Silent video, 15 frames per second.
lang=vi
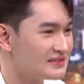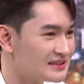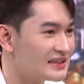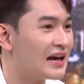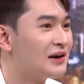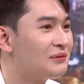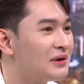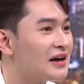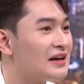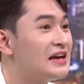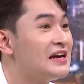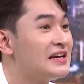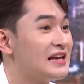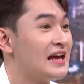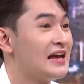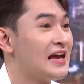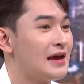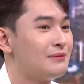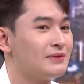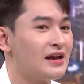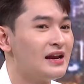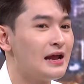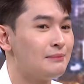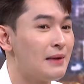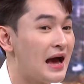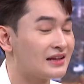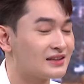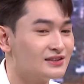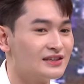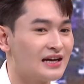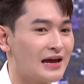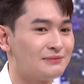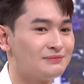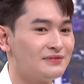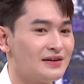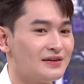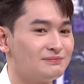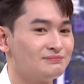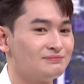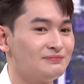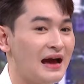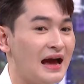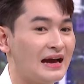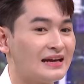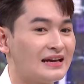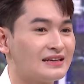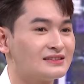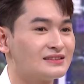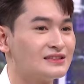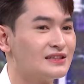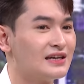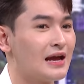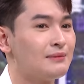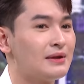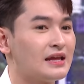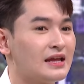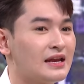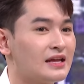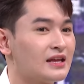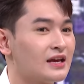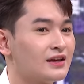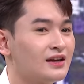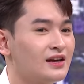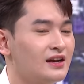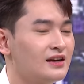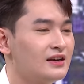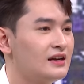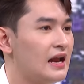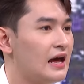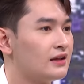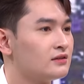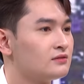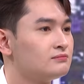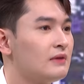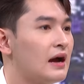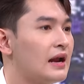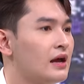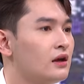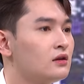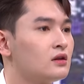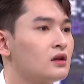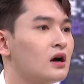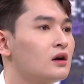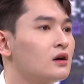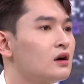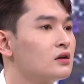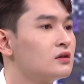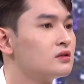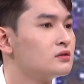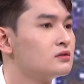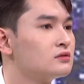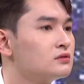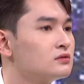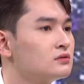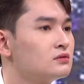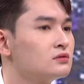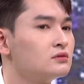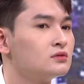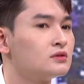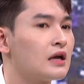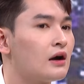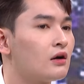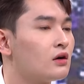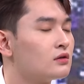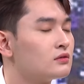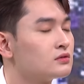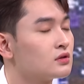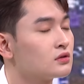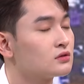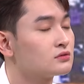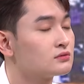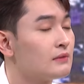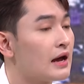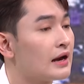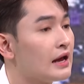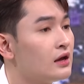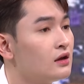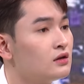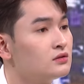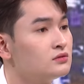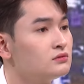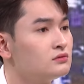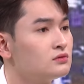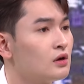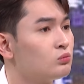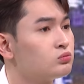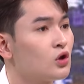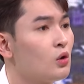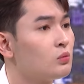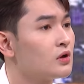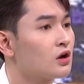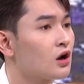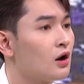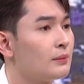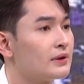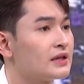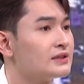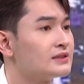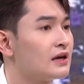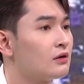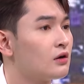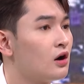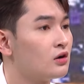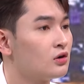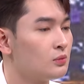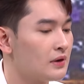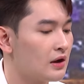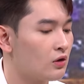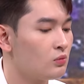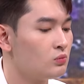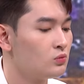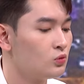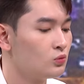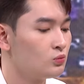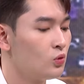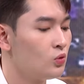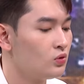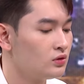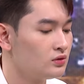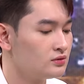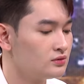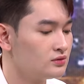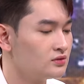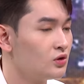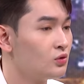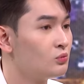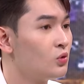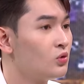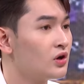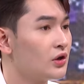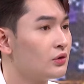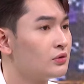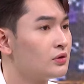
dạ yeah, đúng rồi thì em nghĩ là ba thương em ba thương em là gì là chị là ba thấy trời ơi sao con ba thấy không tốt với con mà tại sao con lúc nào cũng luôn muốn luôn muốn kiểu